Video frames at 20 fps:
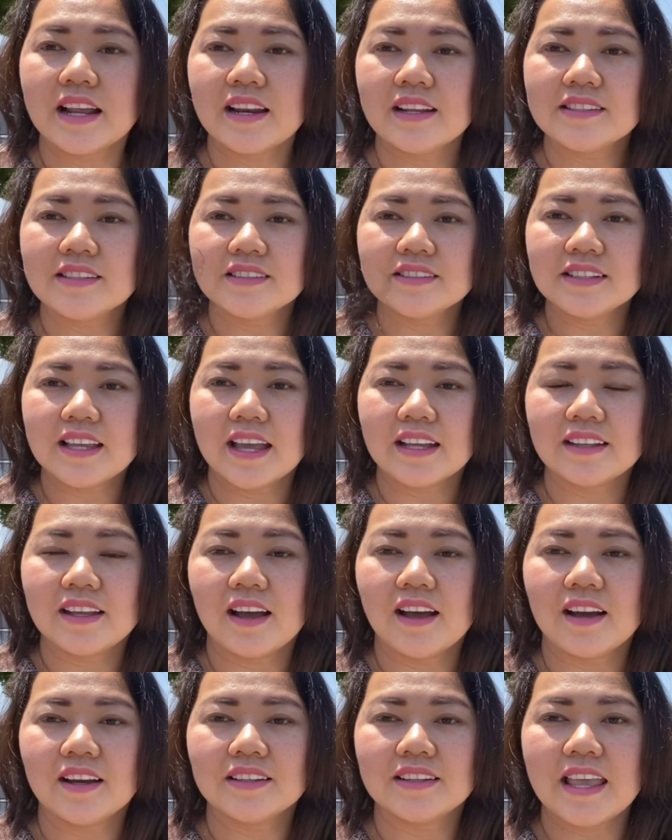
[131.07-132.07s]
là trường nhà
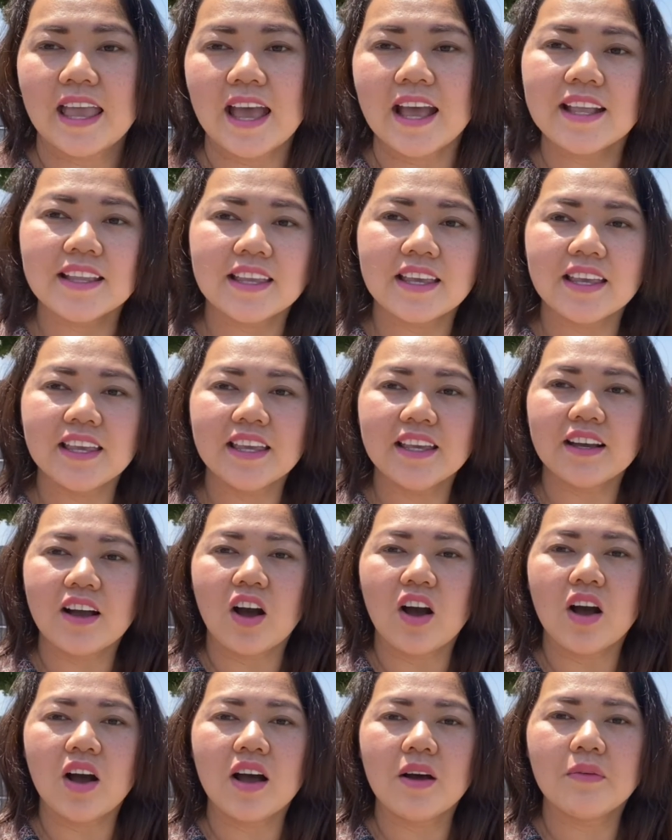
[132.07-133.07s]
thờ, giá chỉ
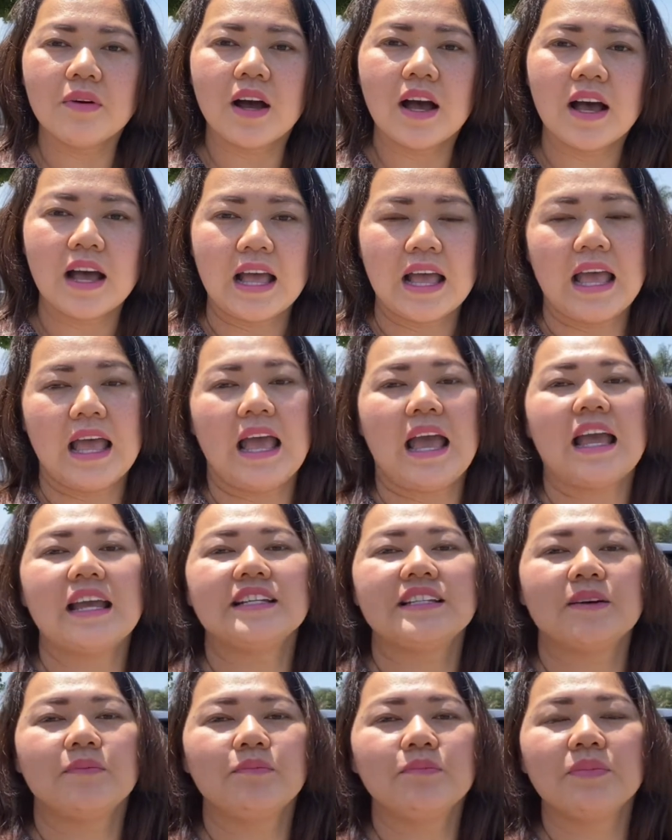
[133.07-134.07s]
có
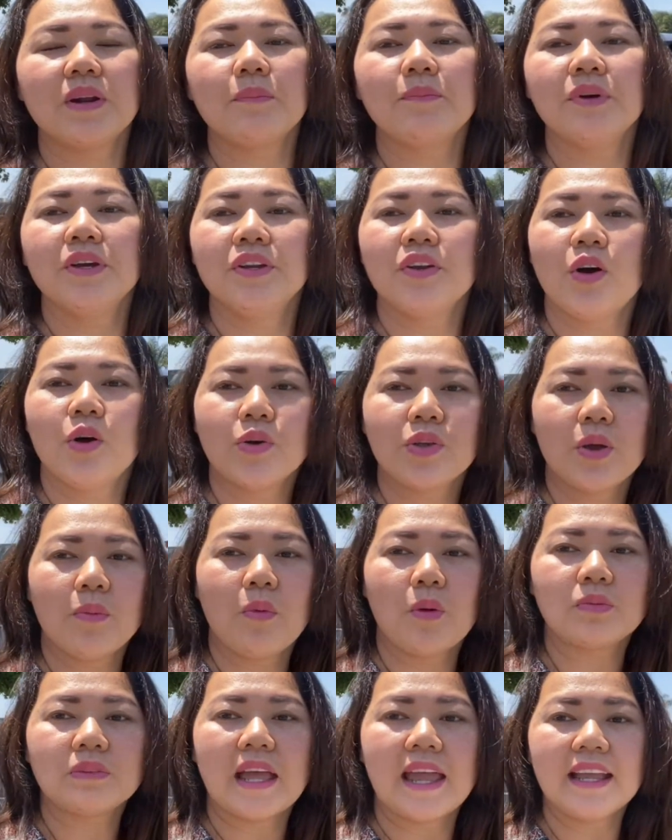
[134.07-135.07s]
250 đô cho
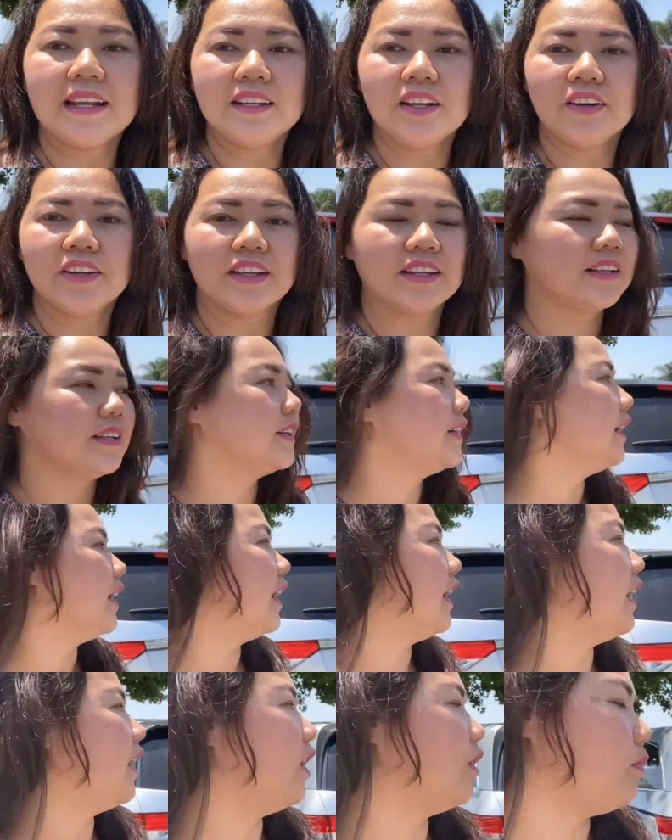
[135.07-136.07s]
một tháng thôi.
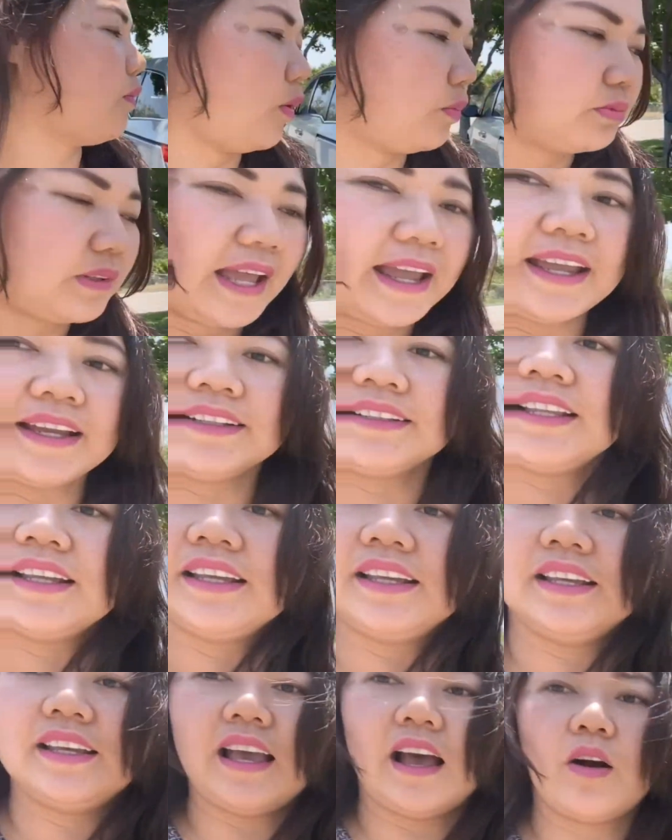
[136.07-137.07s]
Một tháng
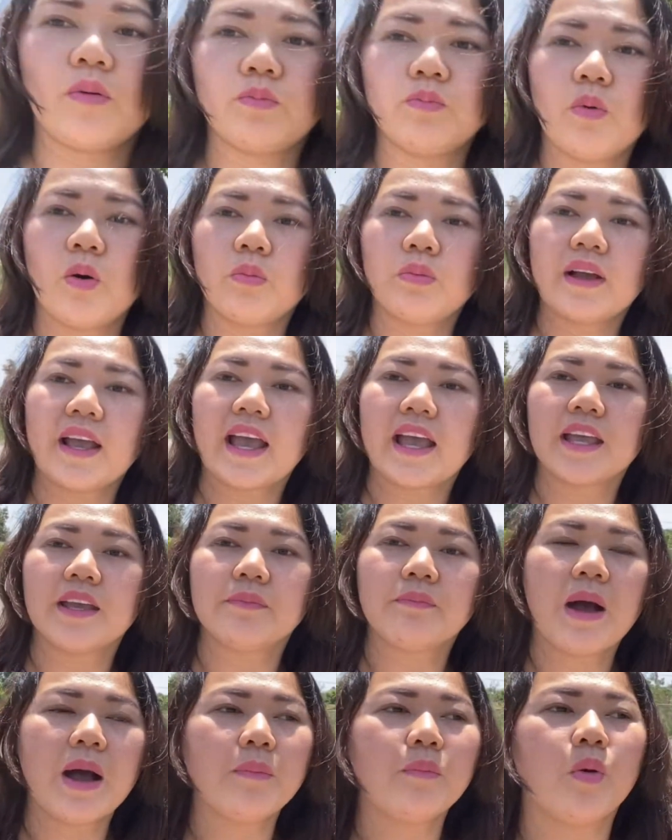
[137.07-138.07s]
thì học một ngày
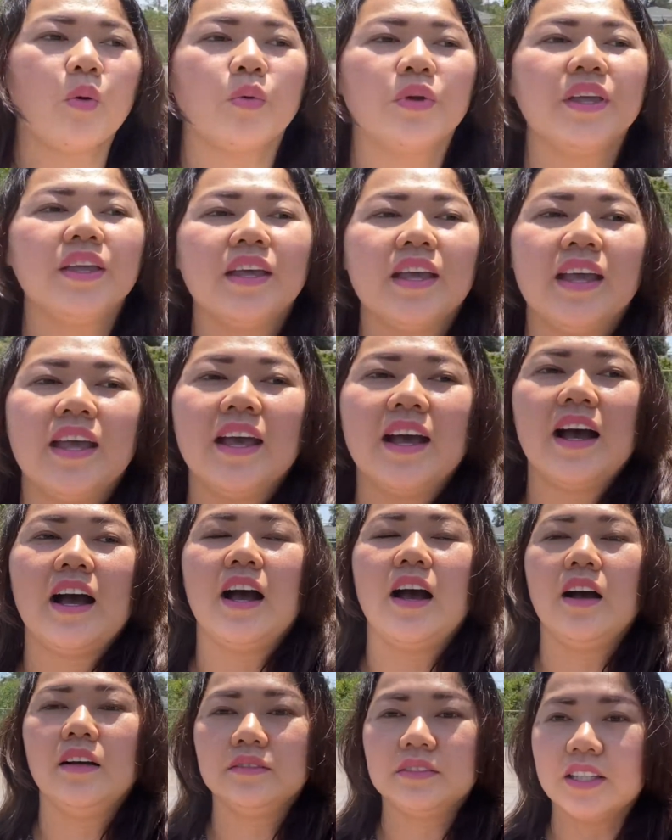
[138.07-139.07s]
3 buổi,
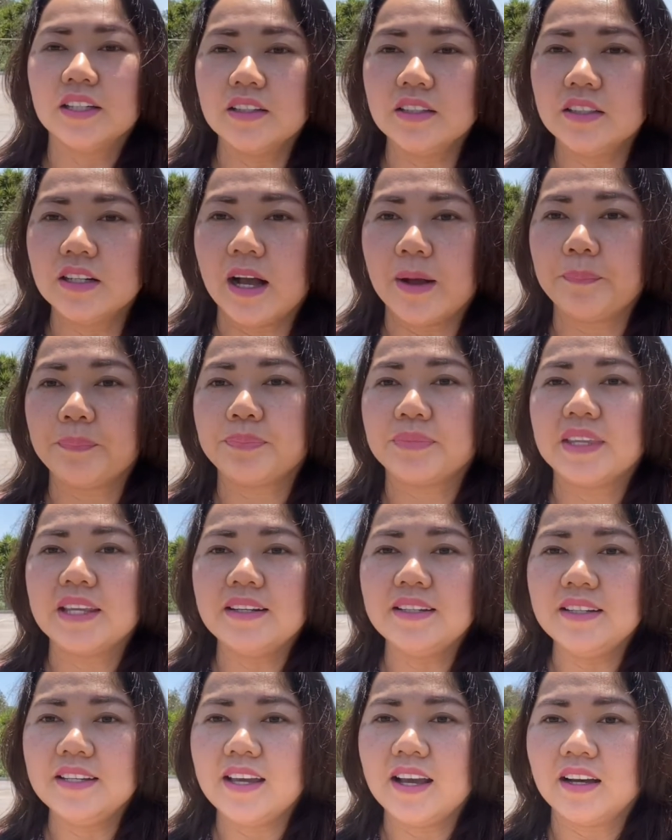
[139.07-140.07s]
từ
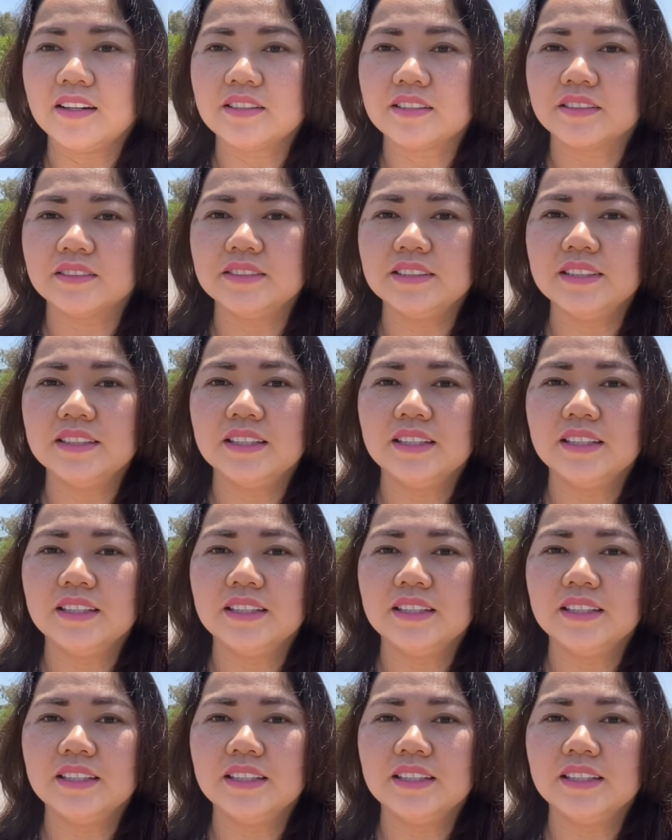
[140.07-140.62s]
9h30